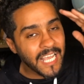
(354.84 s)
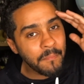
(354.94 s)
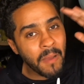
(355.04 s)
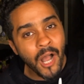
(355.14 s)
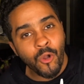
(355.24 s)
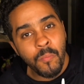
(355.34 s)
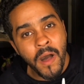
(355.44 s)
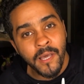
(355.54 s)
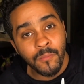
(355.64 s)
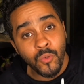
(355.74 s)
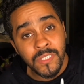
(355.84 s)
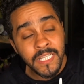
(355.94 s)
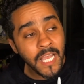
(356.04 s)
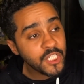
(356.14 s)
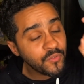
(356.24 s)
كان معاكم ماهر
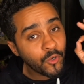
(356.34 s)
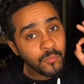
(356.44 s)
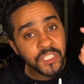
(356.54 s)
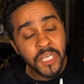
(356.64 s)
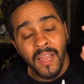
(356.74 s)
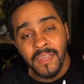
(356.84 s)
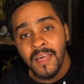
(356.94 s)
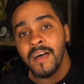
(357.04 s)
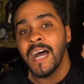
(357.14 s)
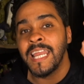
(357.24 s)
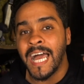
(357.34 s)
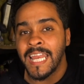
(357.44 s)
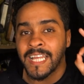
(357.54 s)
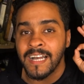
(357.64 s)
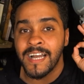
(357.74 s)
موصلي أشوفكم إن شاء الله
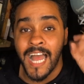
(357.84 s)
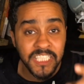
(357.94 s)
الحلقة